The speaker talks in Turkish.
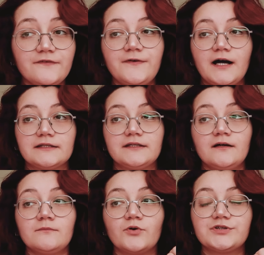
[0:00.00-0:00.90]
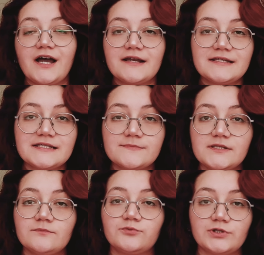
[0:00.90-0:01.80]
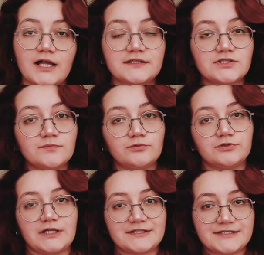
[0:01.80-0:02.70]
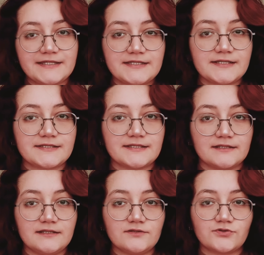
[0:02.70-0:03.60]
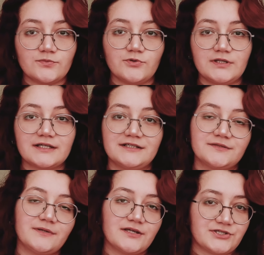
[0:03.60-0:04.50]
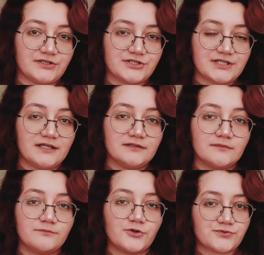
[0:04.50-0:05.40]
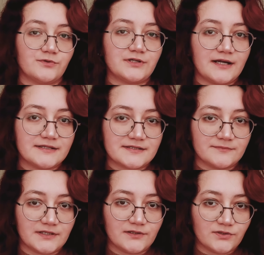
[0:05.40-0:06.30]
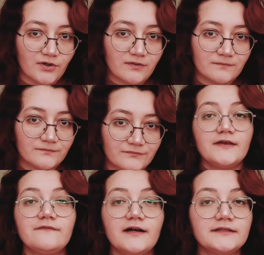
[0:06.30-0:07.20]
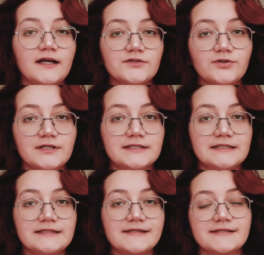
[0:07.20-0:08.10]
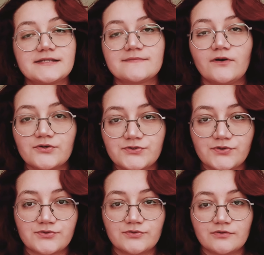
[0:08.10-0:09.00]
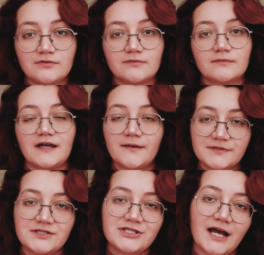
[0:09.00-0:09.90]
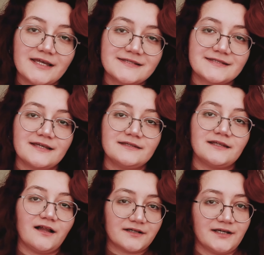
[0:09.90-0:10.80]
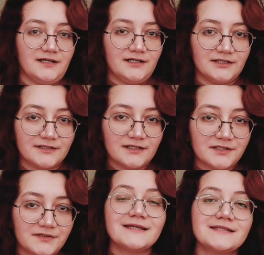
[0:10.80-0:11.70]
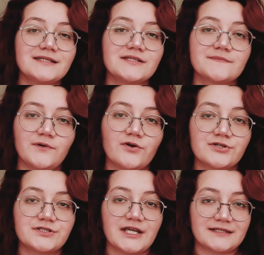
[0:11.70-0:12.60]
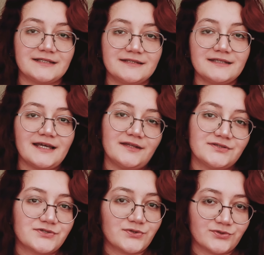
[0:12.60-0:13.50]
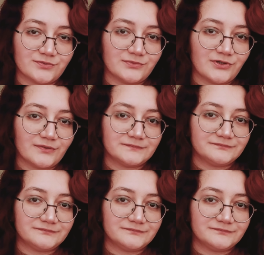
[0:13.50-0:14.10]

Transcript: defa da modernizmin bunaltıcı bulunan çizgisini tümüyle kırmaya çalışan postmodernizm geliyor. Ve Van der Rohe'nin less is more sözünü tabiri caizse dalgaya alarak less is more şeklinde kendince yorumluyor.